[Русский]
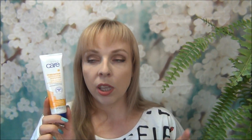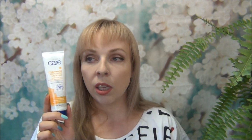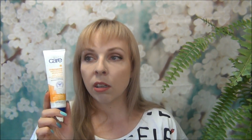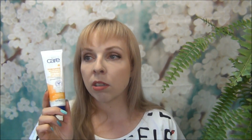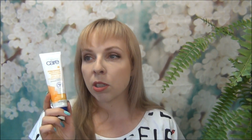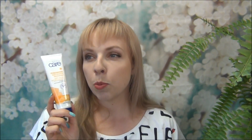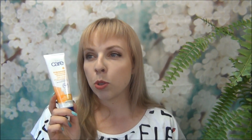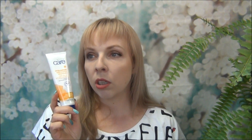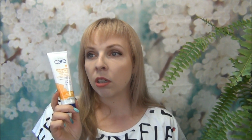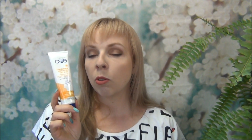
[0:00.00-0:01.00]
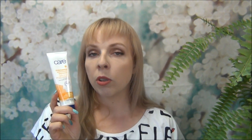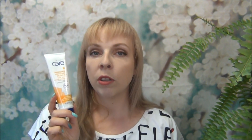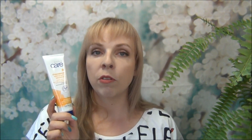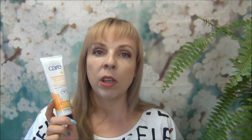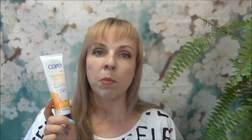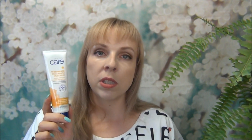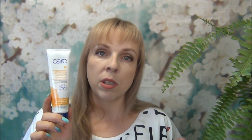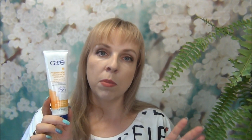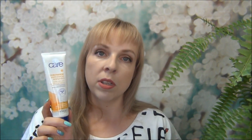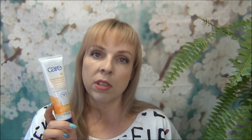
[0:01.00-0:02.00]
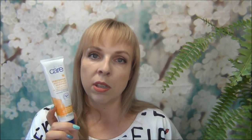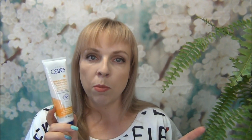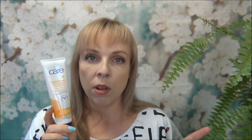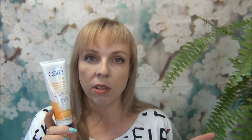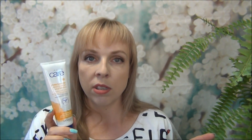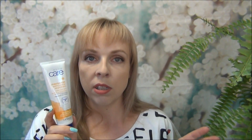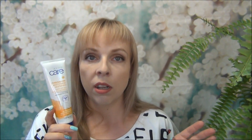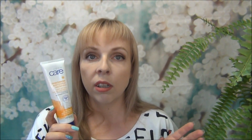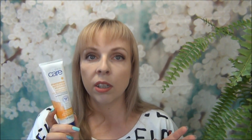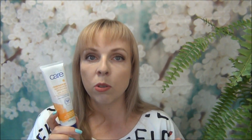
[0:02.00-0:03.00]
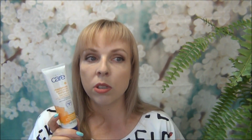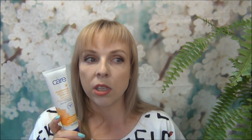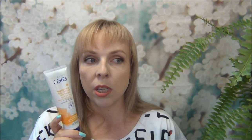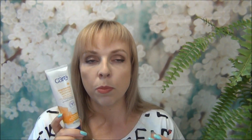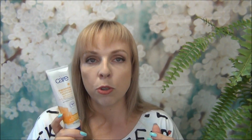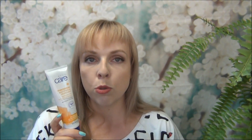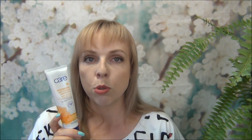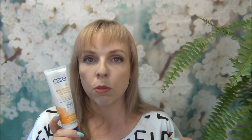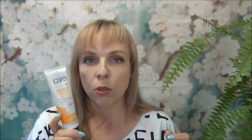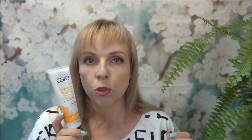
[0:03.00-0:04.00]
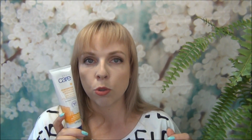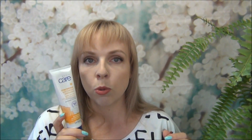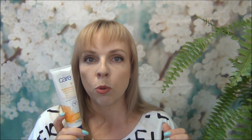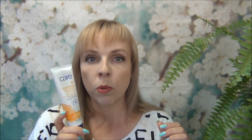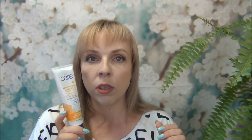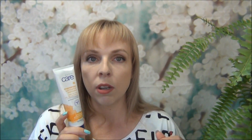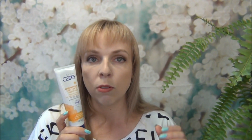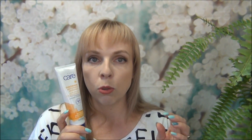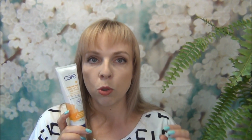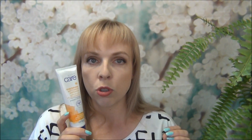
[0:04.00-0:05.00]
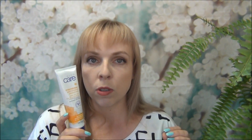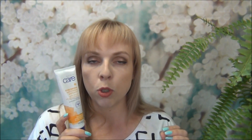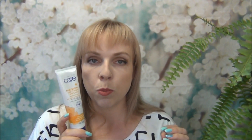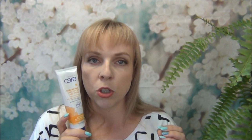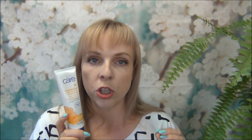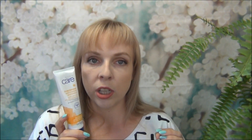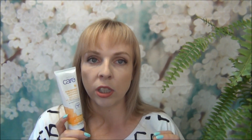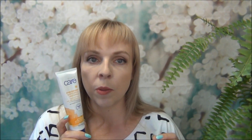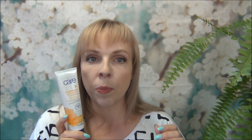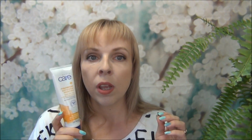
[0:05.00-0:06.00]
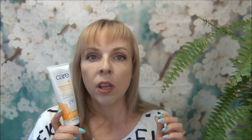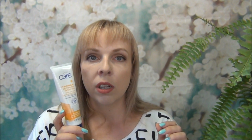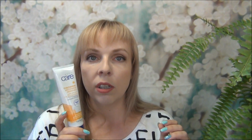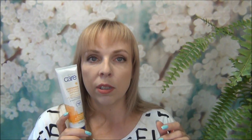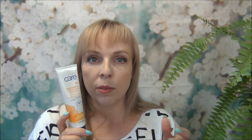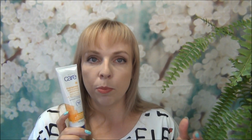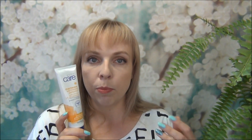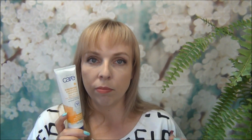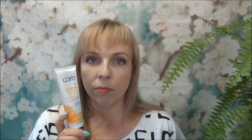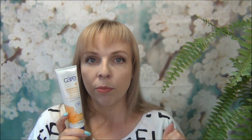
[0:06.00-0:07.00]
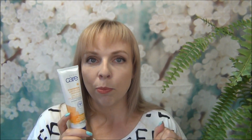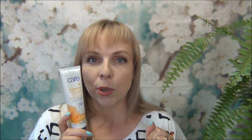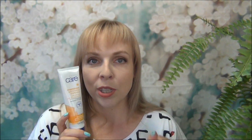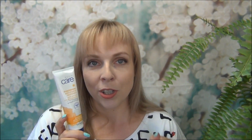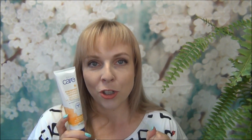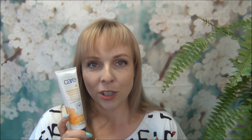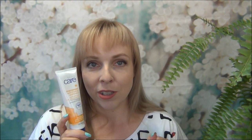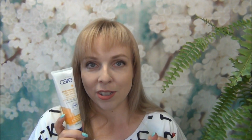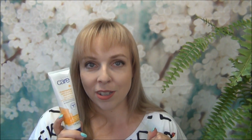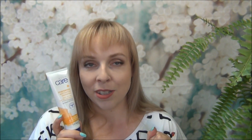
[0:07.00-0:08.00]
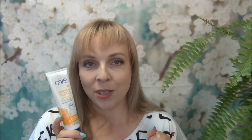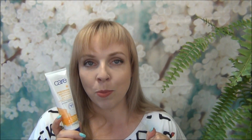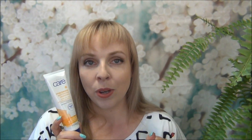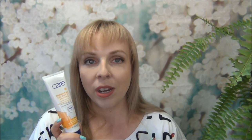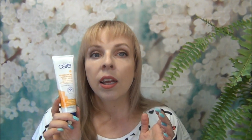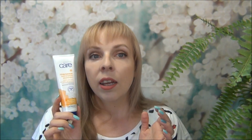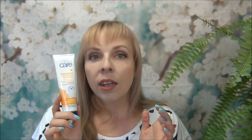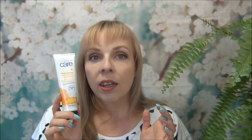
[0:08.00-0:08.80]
и а, спустя какое-то время сама занималась на огороде и почувствовала, что у меня вот тоже сквозь перчатки а, просочилась земля.